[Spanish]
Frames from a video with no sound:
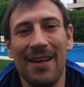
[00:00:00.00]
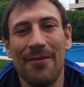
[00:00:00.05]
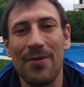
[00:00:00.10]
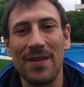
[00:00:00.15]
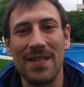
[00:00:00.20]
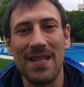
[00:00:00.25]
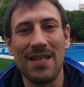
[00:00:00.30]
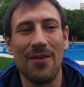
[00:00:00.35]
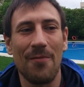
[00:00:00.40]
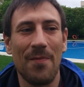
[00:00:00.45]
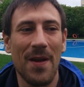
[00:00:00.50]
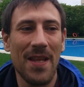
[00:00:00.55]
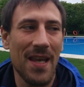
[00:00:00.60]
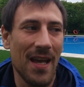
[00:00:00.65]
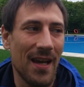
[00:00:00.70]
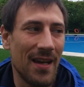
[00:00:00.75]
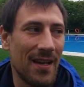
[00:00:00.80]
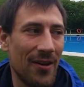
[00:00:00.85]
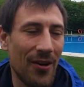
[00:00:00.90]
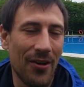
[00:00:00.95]
Pues eso,
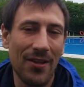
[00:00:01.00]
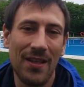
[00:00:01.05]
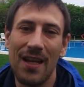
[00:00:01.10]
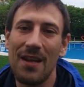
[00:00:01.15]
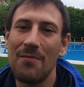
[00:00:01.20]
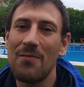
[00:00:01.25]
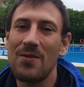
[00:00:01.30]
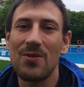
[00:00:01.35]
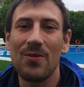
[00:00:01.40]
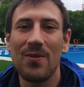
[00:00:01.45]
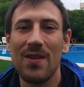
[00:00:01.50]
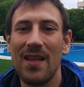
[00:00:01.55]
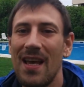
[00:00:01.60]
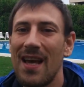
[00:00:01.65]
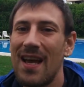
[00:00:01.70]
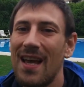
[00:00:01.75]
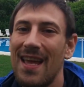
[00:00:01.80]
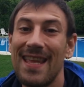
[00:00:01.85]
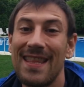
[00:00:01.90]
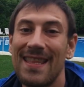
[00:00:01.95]
Peña, hoy tenemos un
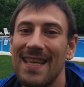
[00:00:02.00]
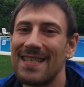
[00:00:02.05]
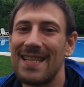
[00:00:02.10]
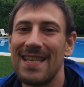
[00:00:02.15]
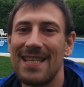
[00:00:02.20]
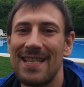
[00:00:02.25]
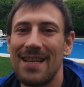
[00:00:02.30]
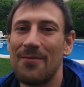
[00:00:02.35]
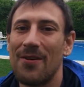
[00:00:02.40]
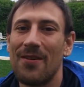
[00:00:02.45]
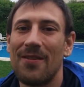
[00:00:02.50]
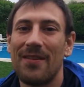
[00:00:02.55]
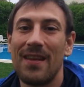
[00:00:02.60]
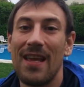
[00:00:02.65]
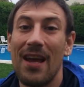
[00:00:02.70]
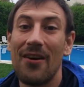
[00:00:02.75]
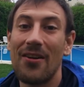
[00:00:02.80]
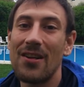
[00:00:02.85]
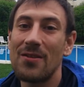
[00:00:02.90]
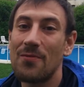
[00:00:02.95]
día intensísimo.
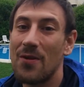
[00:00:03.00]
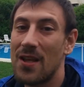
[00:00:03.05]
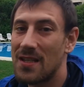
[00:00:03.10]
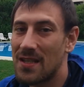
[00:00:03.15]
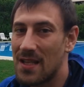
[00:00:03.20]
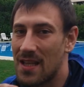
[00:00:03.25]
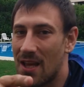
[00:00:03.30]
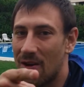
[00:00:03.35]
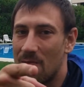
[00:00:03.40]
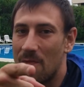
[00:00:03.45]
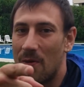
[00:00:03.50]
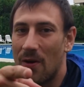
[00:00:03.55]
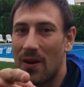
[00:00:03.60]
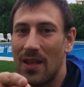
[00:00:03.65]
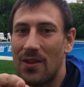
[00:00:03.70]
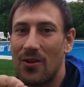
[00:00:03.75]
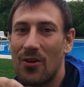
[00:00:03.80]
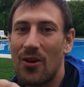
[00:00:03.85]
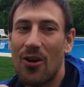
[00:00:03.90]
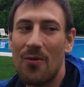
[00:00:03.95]
Y ahora os voy a enseñar un
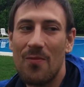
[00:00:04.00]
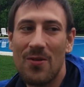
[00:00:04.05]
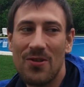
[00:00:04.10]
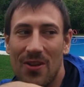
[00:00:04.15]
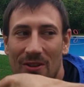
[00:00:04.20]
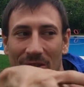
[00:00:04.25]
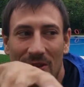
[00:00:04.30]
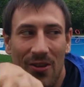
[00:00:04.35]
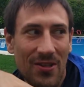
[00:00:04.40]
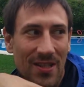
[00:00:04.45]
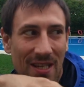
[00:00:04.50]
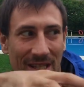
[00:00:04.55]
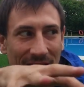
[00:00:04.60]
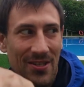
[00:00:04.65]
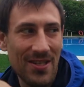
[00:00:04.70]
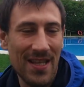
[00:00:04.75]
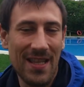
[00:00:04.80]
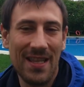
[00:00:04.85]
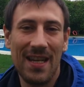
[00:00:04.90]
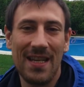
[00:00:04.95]
poquito cómo son todos
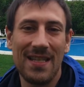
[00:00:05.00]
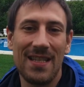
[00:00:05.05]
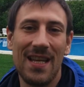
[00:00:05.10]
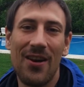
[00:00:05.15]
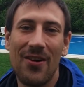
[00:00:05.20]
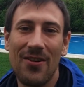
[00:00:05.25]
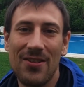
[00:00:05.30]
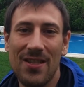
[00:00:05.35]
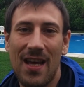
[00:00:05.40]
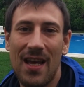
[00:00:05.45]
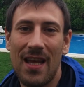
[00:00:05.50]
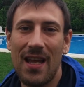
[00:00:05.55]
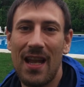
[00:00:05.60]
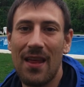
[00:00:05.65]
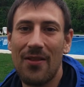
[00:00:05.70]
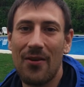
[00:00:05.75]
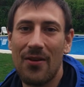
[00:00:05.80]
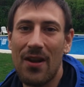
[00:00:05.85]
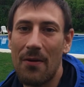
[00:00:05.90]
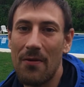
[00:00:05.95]
estos entresijos. Hay
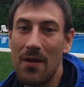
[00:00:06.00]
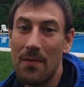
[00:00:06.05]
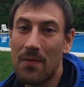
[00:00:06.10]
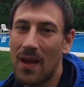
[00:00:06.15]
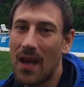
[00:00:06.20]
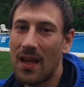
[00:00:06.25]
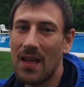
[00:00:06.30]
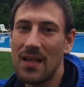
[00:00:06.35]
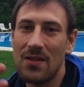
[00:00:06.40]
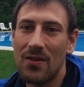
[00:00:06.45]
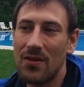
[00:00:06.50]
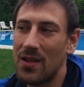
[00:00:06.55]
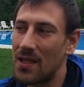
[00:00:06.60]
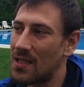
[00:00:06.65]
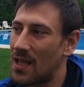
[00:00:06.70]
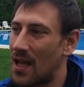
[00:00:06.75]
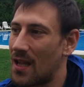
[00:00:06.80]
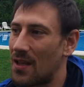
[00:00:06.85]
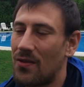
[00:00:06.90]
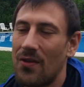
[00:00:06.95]
la zona VIP, que aquí es donde
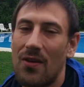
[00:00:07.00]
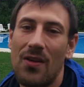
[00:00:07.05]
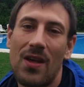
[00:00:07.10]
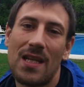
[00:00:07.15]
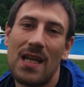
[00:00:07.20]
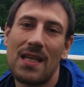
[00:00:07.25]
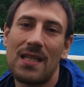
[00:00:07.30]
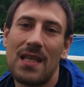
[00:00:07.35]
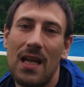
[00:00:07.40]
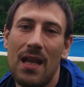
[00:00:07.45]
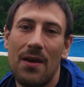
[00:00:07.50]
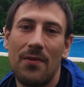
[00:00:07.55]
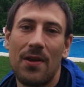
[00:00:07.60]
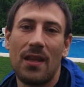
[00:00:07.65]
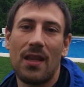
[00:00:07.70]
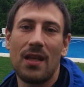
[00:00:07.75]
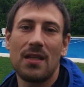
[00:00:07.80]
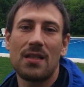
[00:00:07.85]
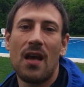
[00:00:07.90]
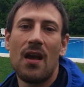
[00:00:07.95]
están todas las
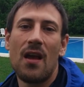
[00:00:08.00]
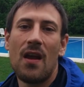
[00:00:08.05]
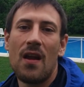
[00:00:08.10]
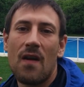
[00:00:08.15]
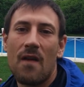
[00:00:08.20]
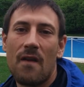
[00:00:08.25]
celebrities.